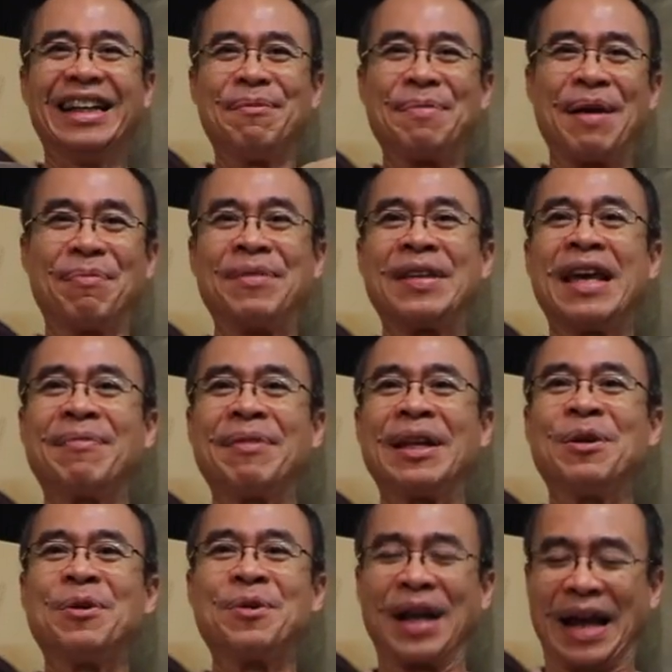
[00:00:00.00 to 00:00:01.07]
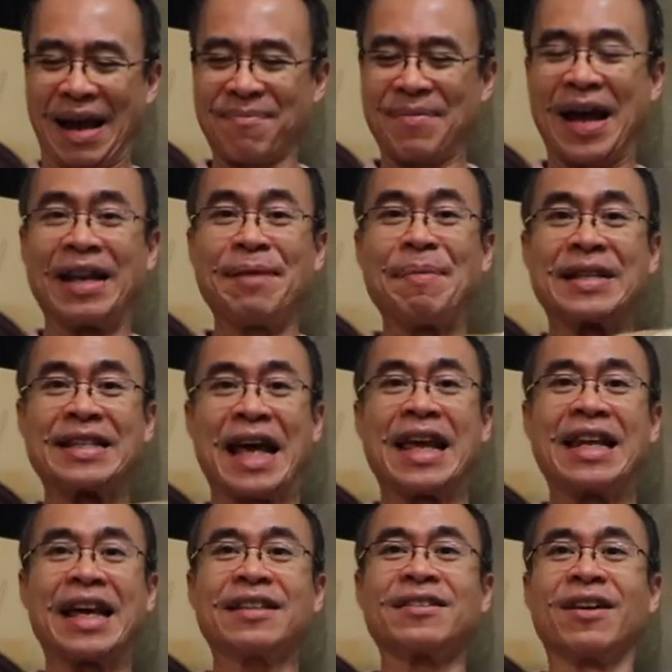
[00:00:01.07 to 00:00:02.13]
เปรียบเทียบให้ดูนะครับอันนี้เป็นไซ
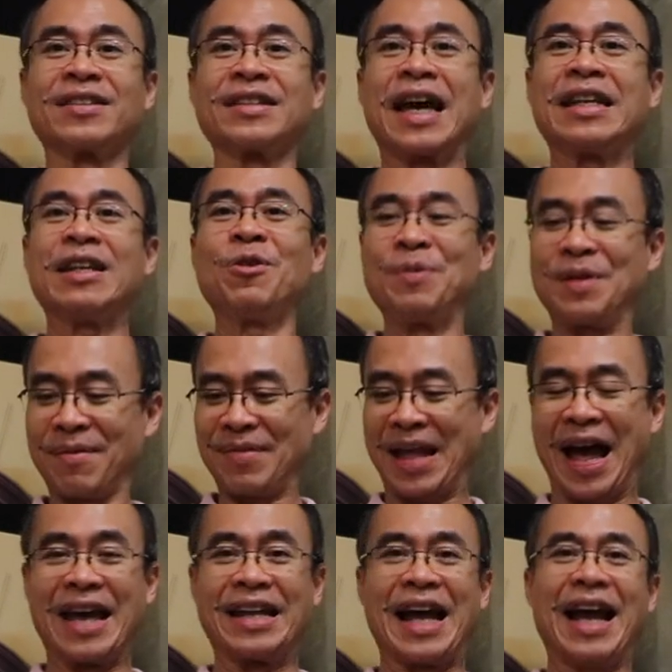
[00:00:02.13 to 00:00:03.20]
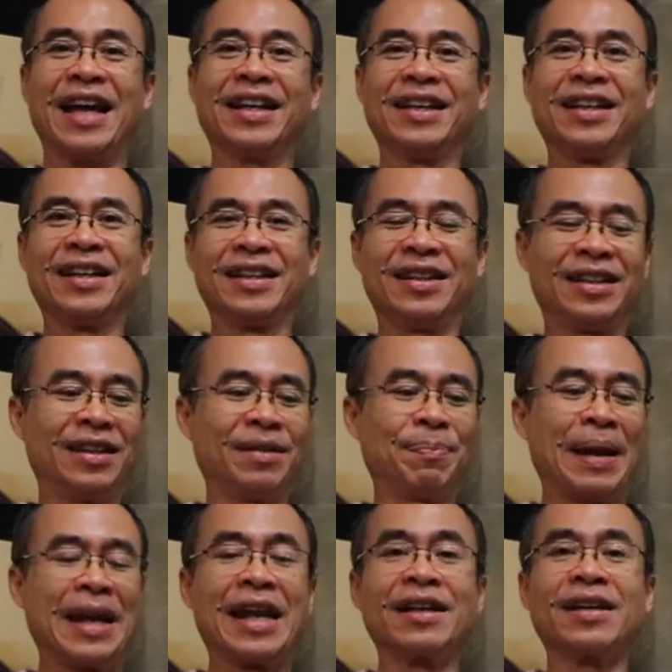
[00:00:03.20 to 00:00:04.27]
ส์เล็ก2ไซส์ที่ลุงจำหน่ายนะคือ
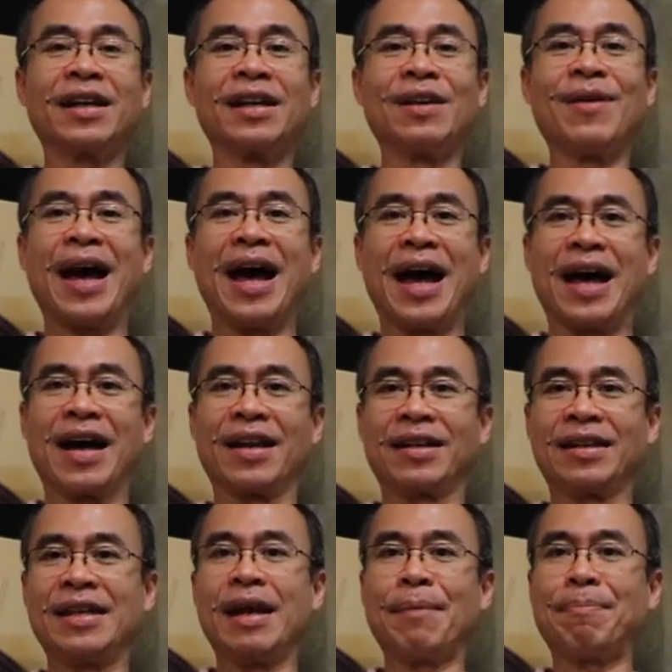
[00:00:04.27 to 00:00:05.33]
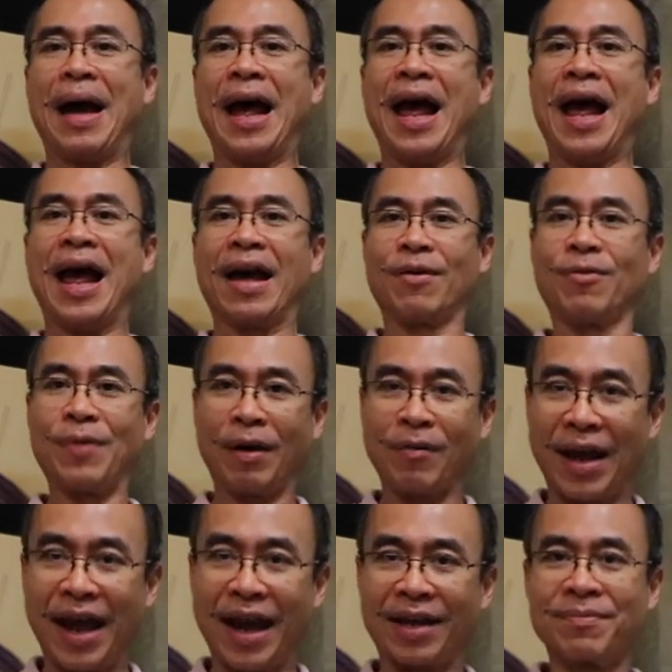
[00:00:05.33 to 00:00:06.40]
ประเด็นก็คือว่าเทียบผ้าแบ็ก
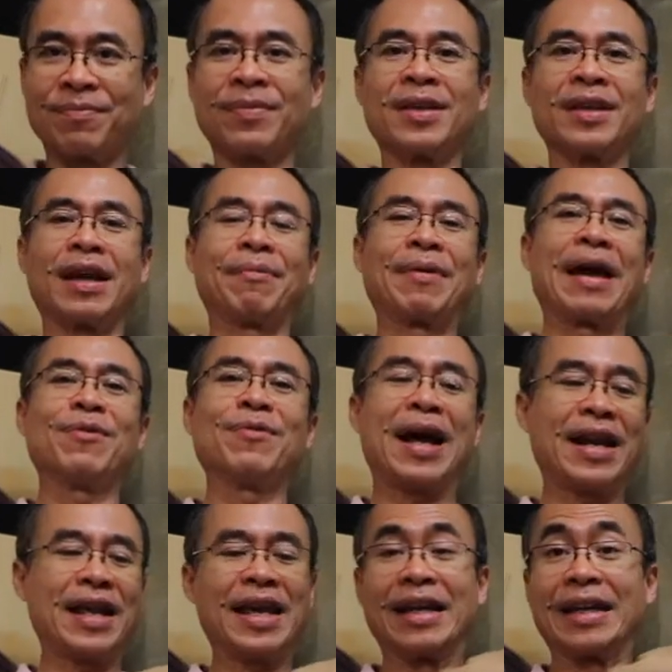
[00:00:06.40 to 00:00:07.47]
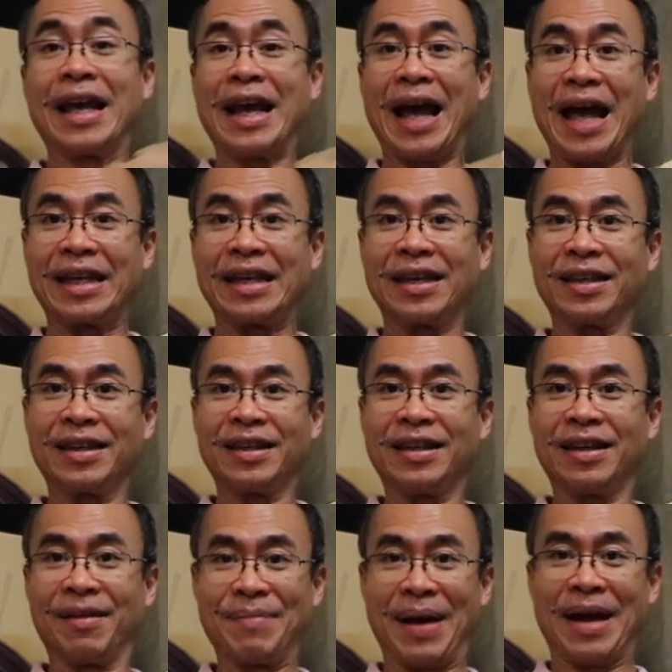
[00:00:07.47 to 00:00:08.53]
แวร์กับแคนวาสให้เห็นง่ายๆนี้
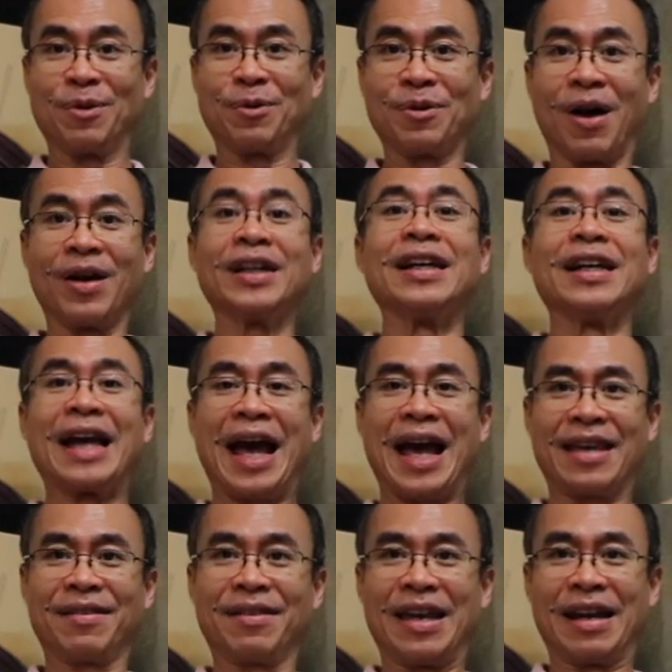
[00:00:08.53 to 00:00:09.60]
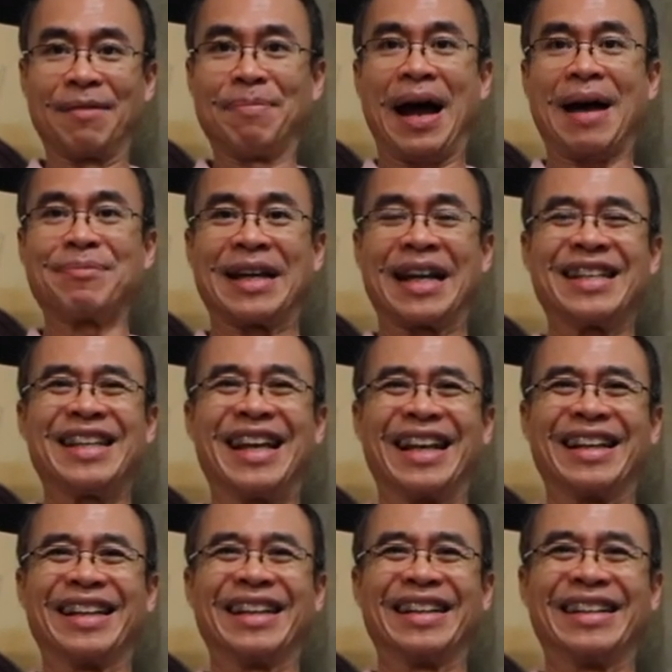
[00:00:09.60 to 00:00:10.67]
เห็นไหมลุงหนอถือง่ายเห็นภาพชัดเจน
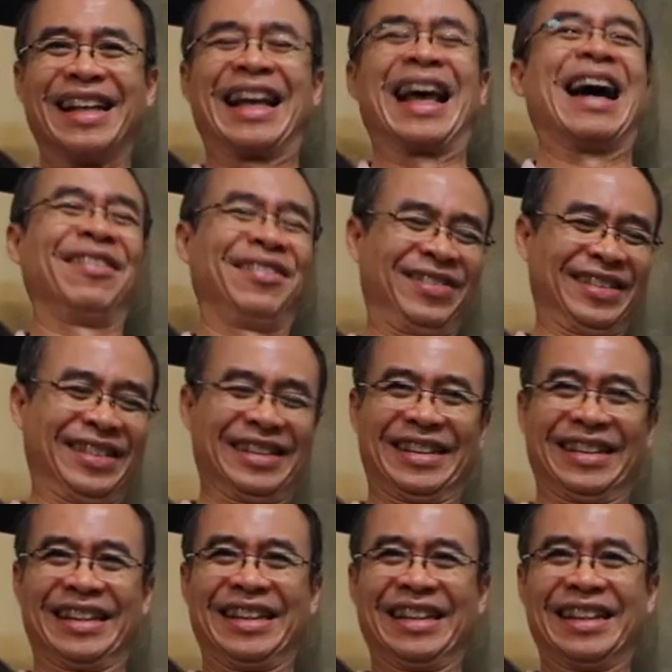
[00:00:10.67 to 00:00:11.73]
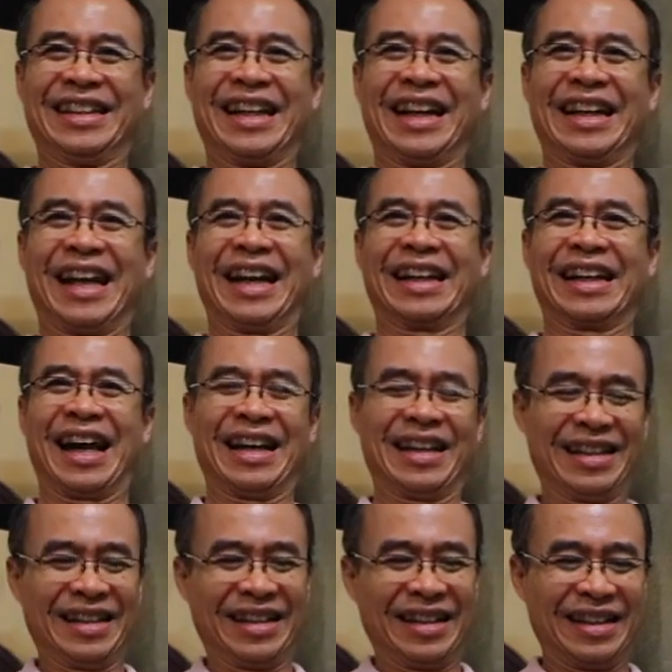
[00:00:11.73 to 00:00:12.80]
นะครับเล็กๆนะ
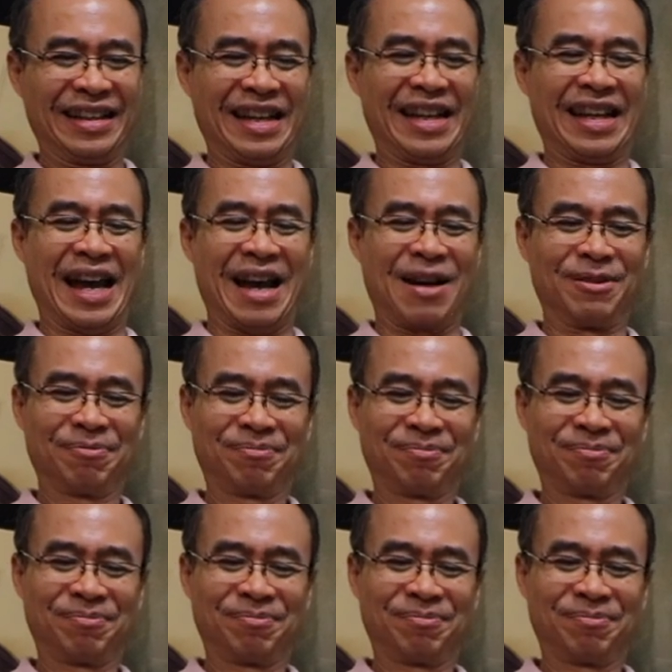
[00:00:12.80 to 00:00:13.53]
นี่เอา